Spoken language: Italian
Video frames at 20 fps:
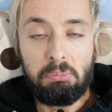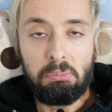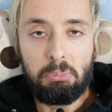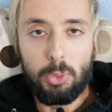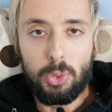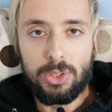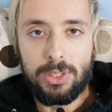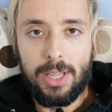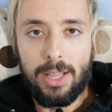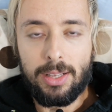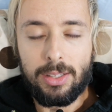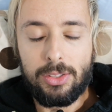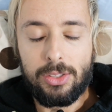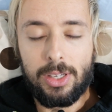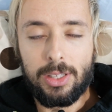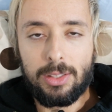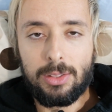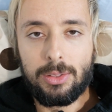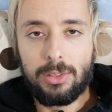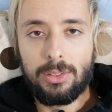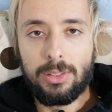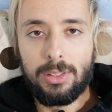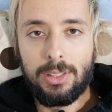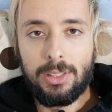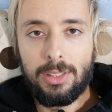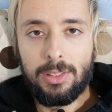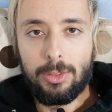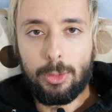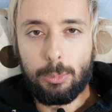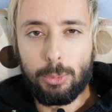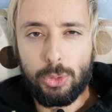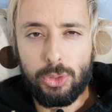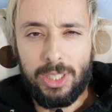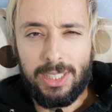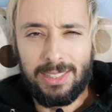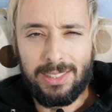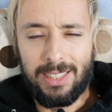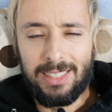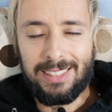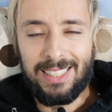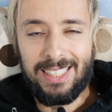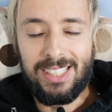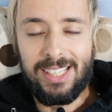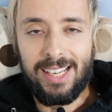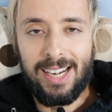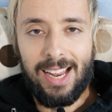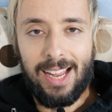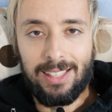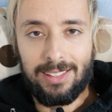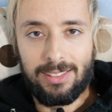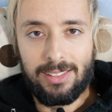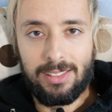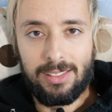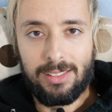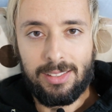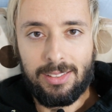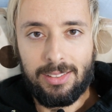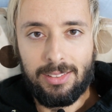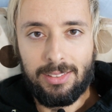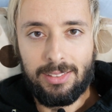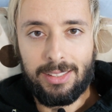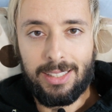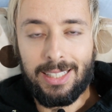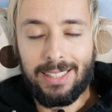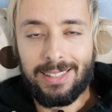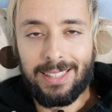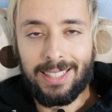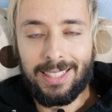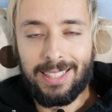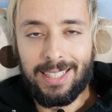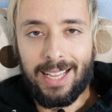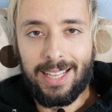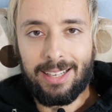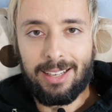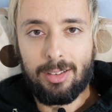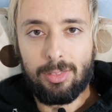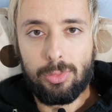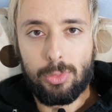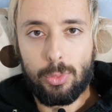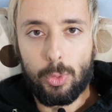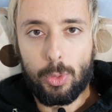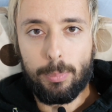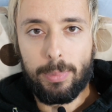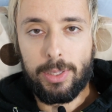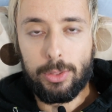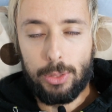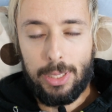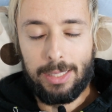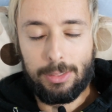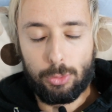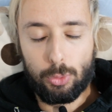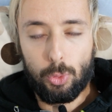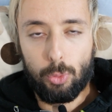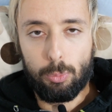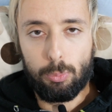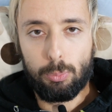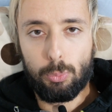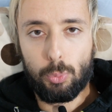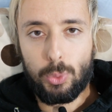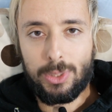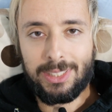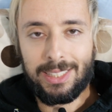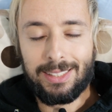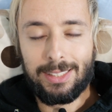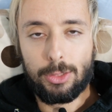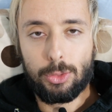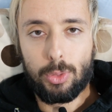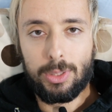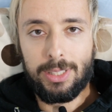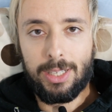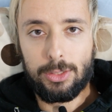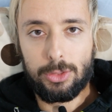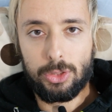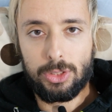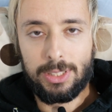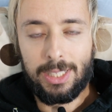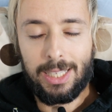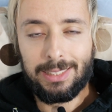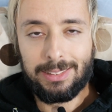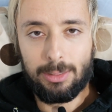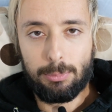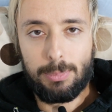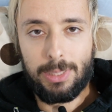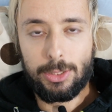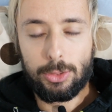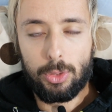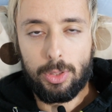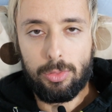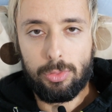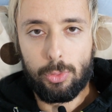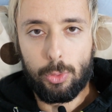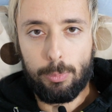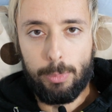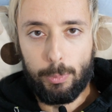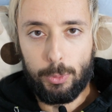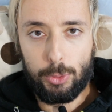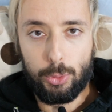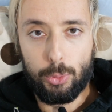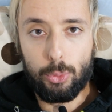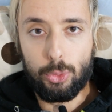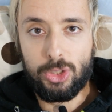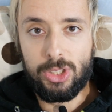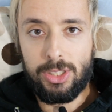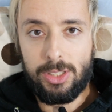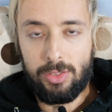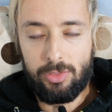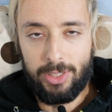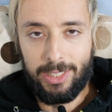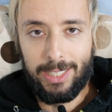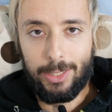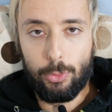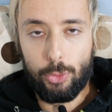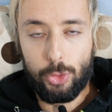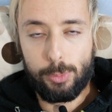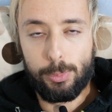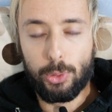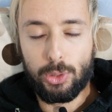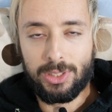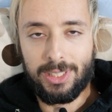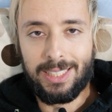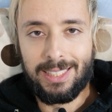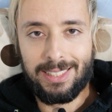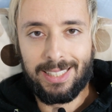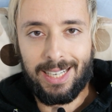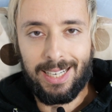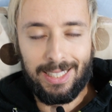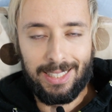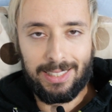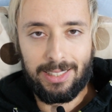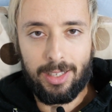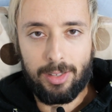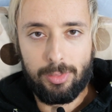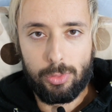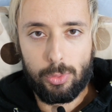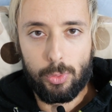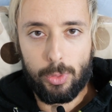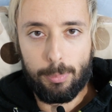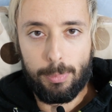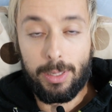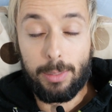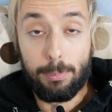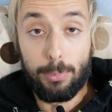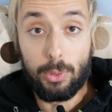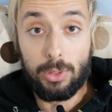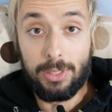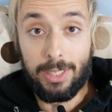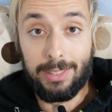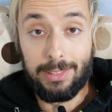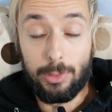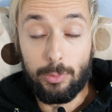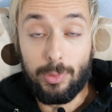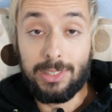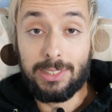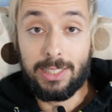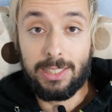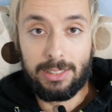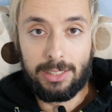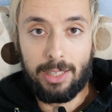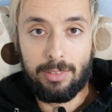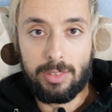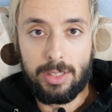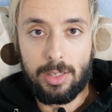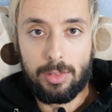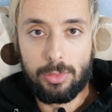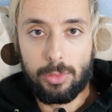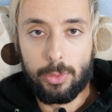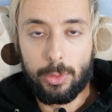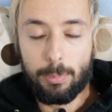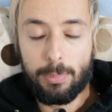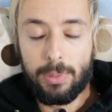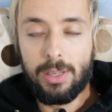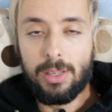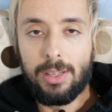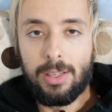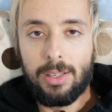può starci, ecco. Non bisogna essere esagerati nell'attaccare la forma. Io ah, sono un esaltatore della sostanza, abbasso la forma, questo non significa che non ci possa essere anche della forma, l'importante è non essere schiavi della forma.